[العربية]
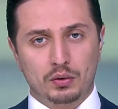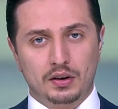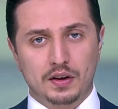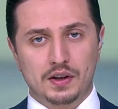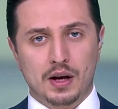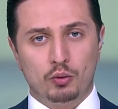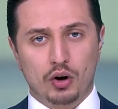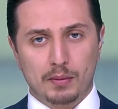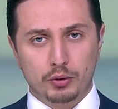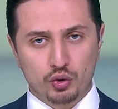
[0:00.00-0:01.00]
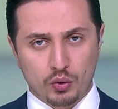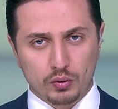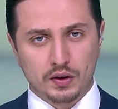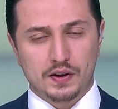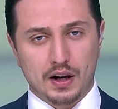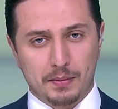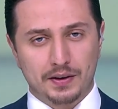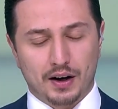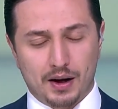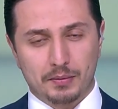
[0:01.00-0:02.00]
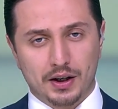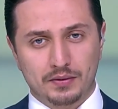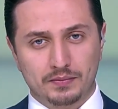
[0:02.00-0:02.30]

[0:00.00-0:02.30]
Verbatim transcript: التزامها بشروط السلامة العامة